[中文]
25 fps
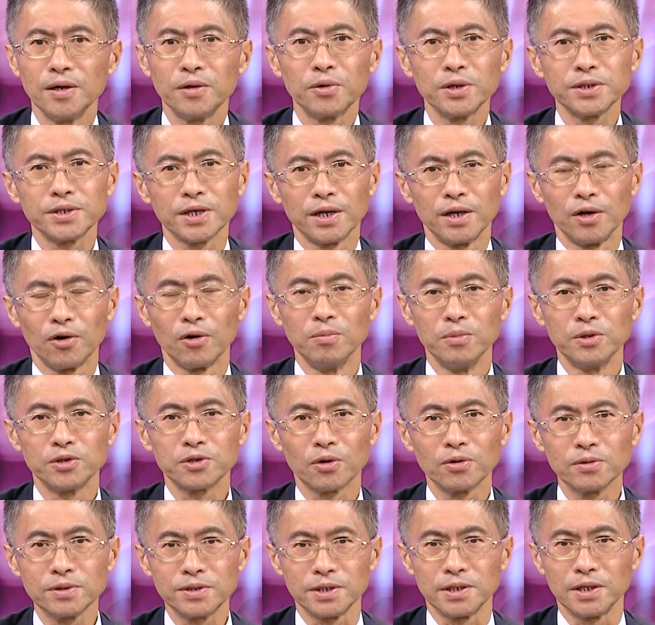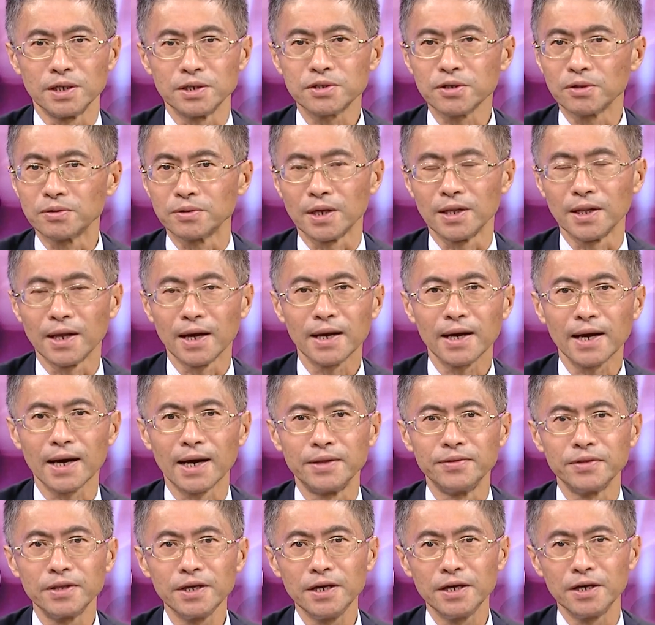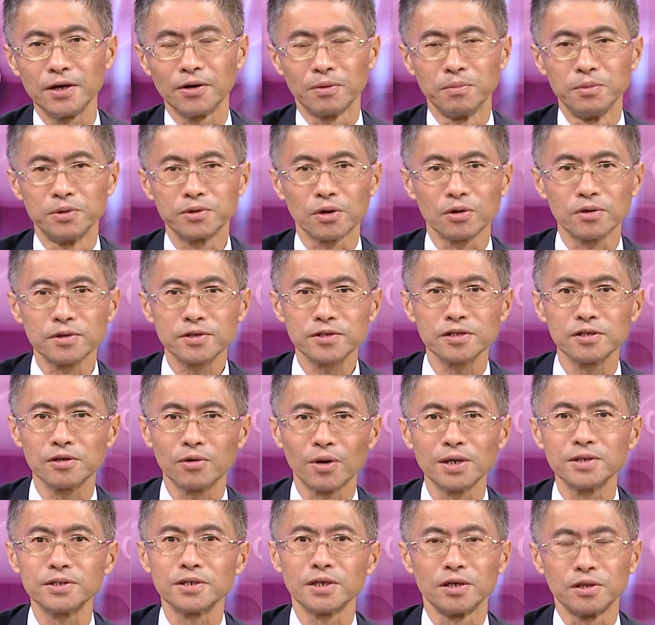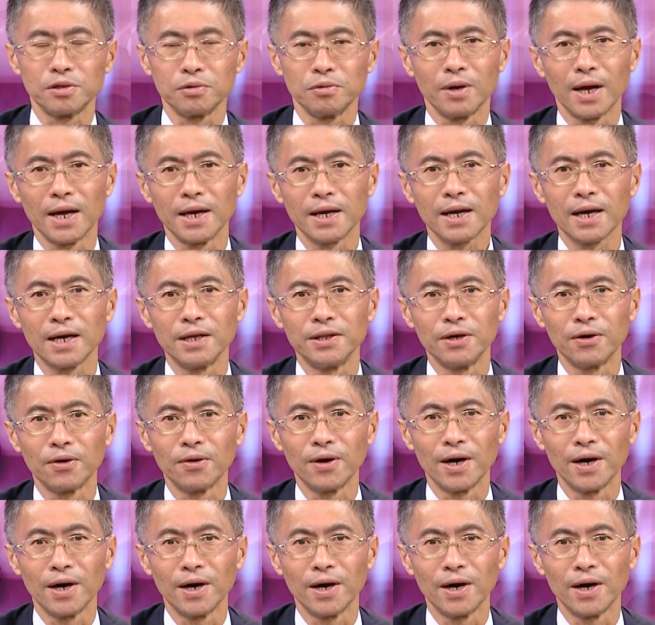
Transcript: 我想呢，我们从几个重点来看。第一个，我们从视光这个图来看的